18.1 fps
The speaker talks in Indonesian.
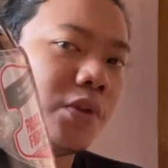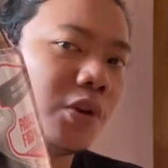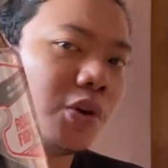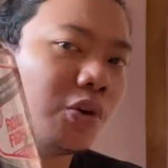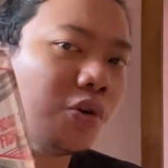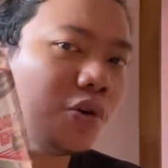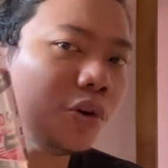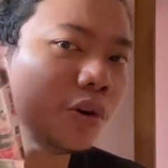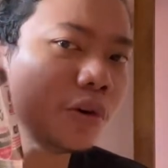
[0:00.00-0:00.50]

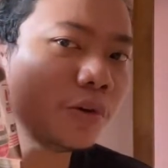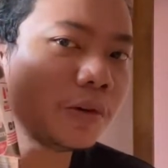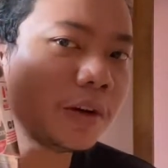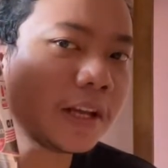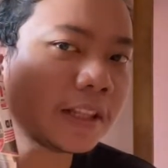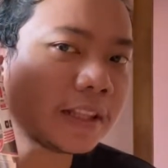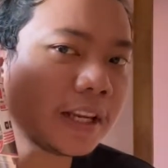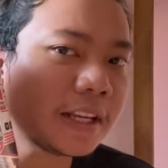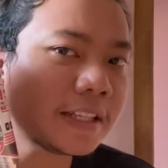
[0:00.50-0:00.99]
kok kalau gue
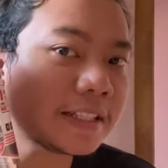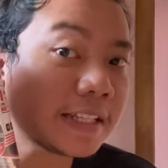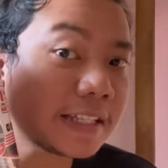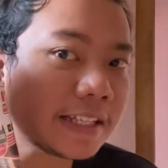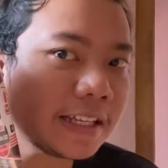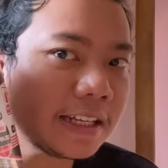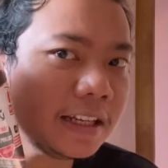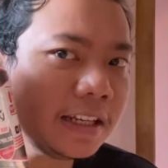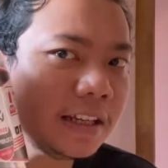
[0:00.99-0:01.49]
lihat dari
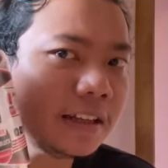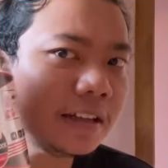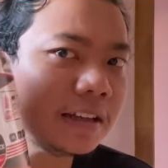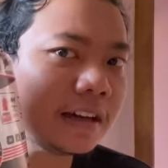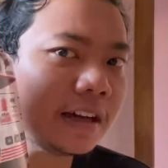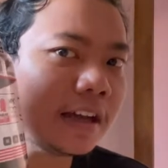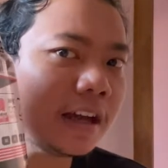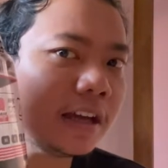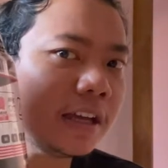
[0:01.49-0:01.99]
sisi ini
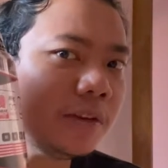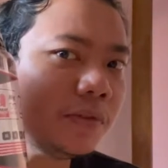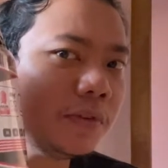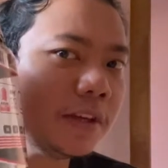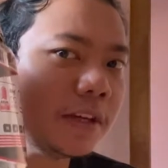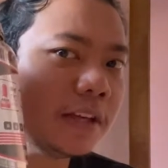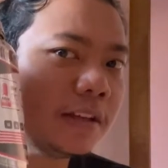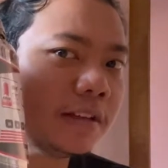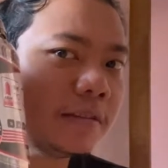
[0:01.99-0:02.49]
kayak
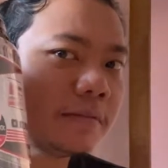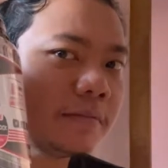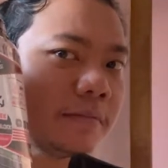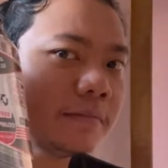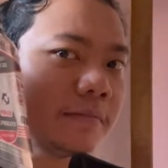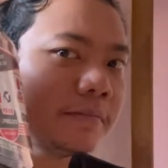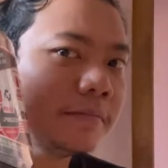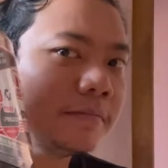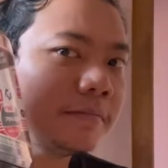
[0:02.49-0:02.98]
Givi ya
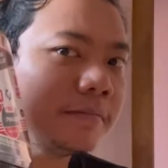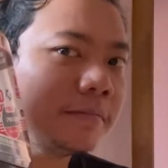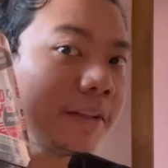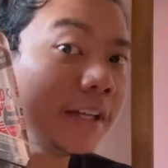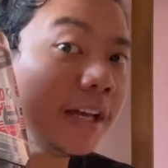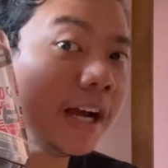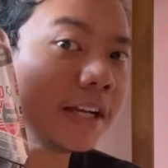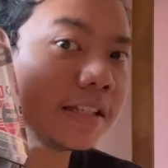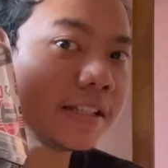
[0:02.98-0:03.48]

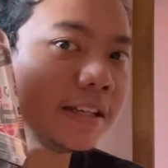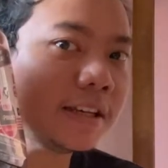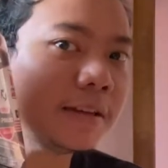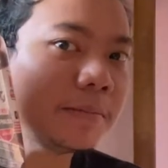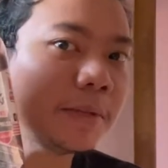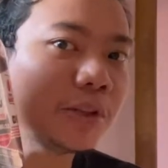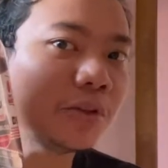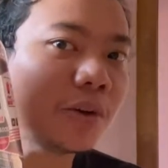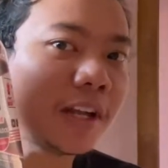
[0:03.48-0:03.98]
iya nggak sih
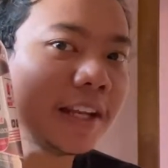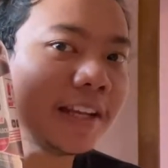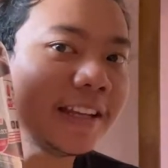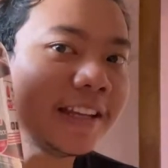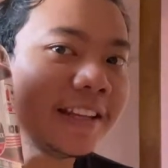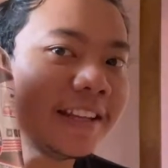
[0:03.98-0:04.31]
bentukannya